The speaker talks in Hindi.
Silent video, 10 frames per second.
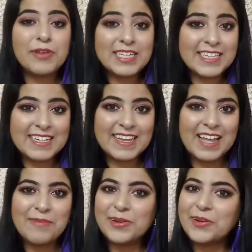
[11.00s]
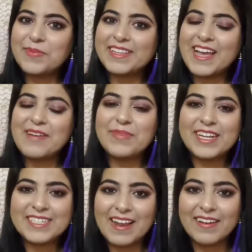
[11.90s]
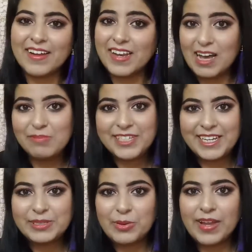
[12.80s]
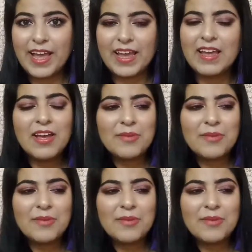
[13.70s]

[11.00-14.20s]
फ्रेंड्स जैसा कि आप लोगों को पता है मेरे चैनल का नाम चेंज हो गया है